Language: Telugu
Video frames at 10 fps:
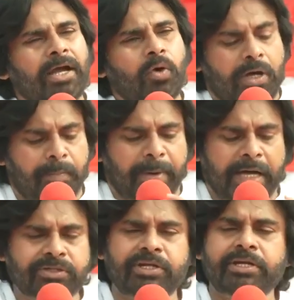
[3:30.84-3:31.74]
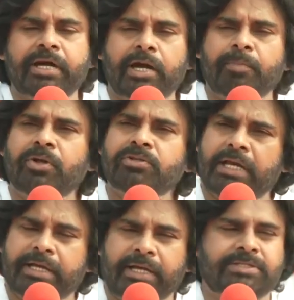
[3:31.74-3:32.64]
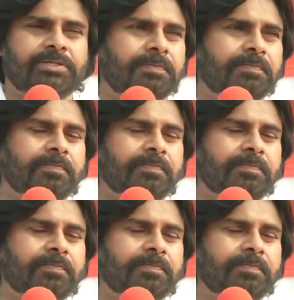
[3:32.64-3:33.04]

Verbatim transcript: ఒక పార్టీని నడపడం చాలా కష్టం